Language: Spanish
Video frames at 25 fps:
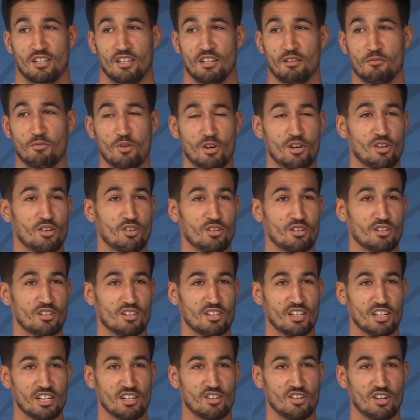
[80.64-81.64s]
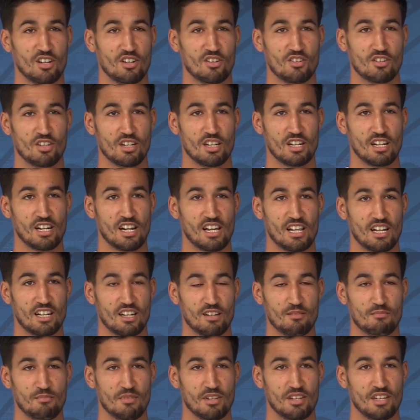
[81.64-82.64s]
y bueno, creo que no tiene nada
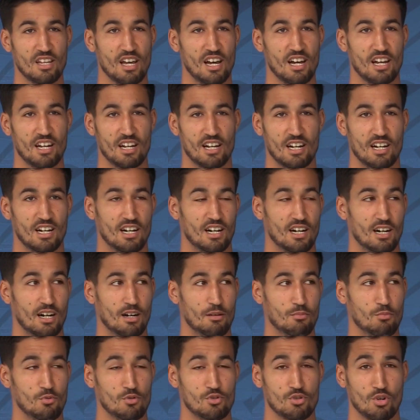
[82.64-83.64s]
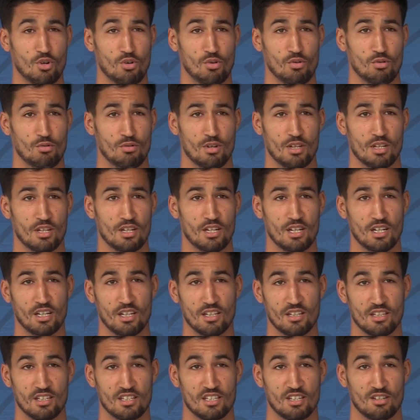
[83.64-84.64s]
que envidiar a, muchos
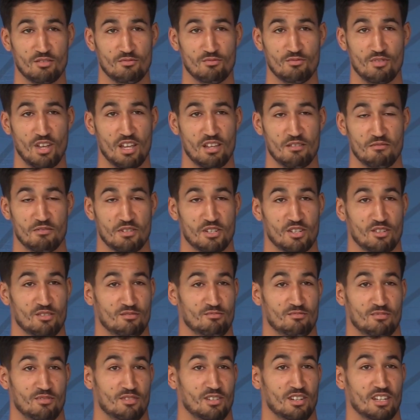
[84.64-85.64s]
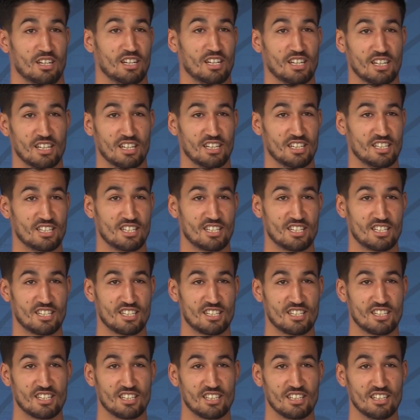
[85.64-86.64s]
clubes de, segunda división porque
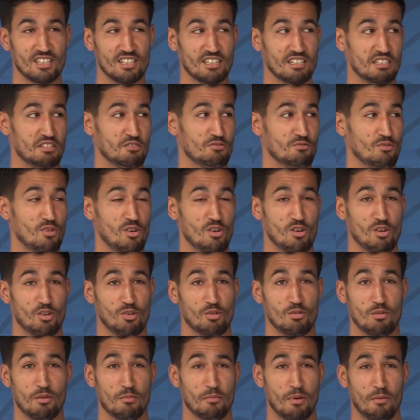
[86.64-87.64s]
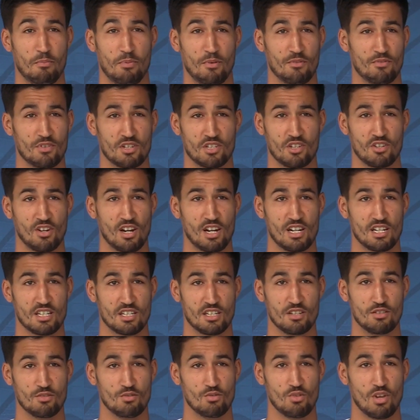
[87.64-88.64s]
es, es, uno de los clubes más profesionales
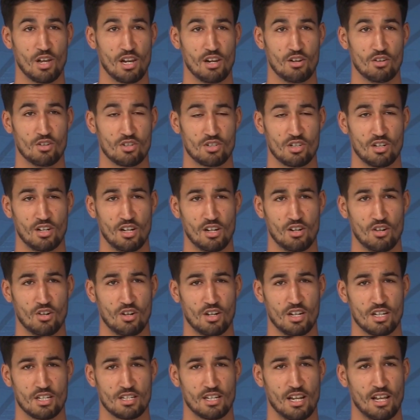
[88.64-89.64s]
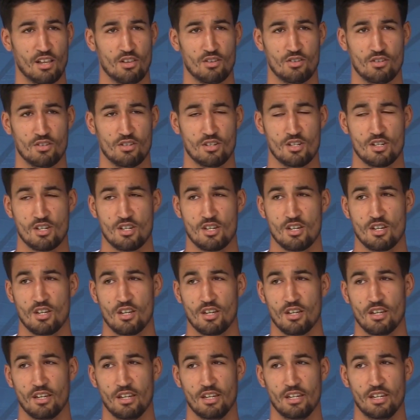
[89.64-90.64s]
sin duda en los, en los que he estado
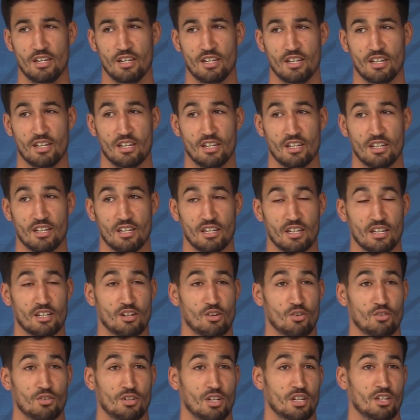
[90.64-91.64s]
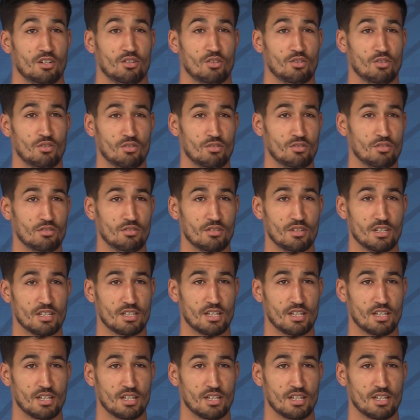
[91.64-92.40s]
y, contento ¿no? de